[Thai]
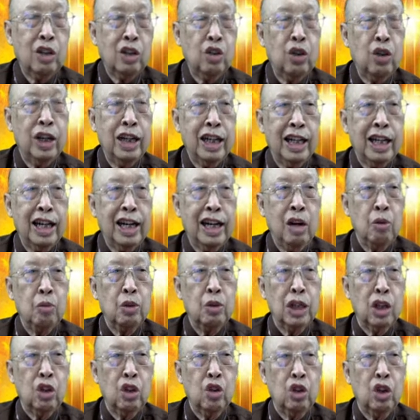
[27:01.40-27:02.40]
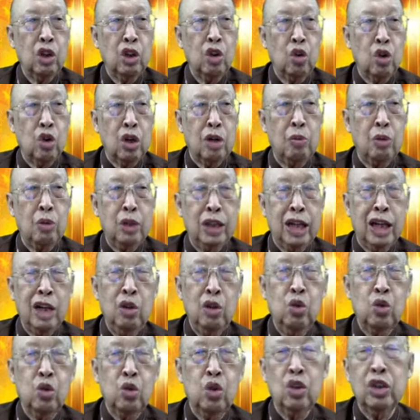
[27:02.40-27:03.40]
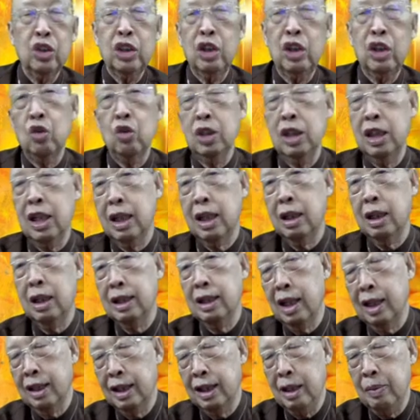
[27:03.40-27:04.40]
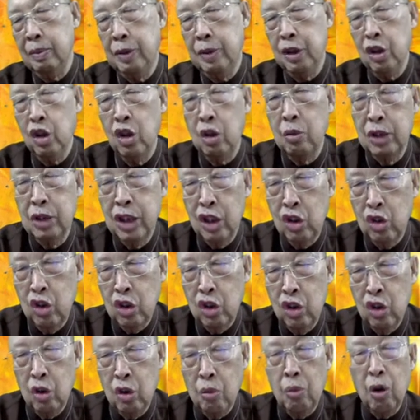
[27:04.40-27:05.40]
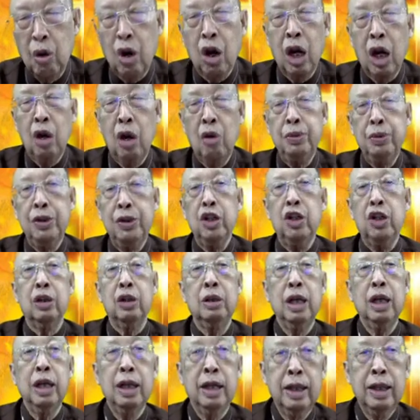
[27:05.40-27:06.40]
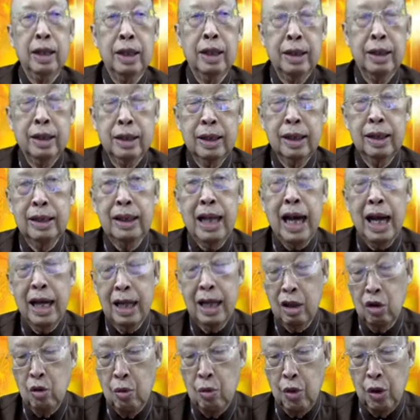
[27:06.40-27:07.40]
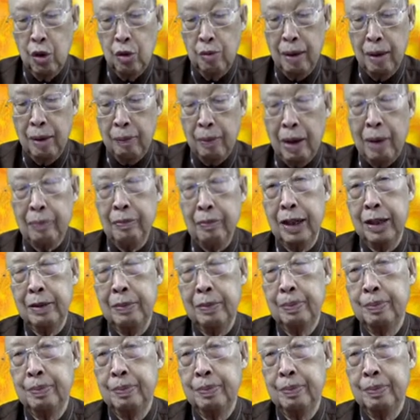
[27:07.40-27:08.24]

ตัวเองเลยเขาบุอยากลุกนรกก็บุอยากให้ลูกลุกนรกคือกันญาติพี่น้องก็บุอยากลุกนรกบอกเขาพี่น้องถึงทางแห่งคุ้มพ้นบาปกรรมนั้น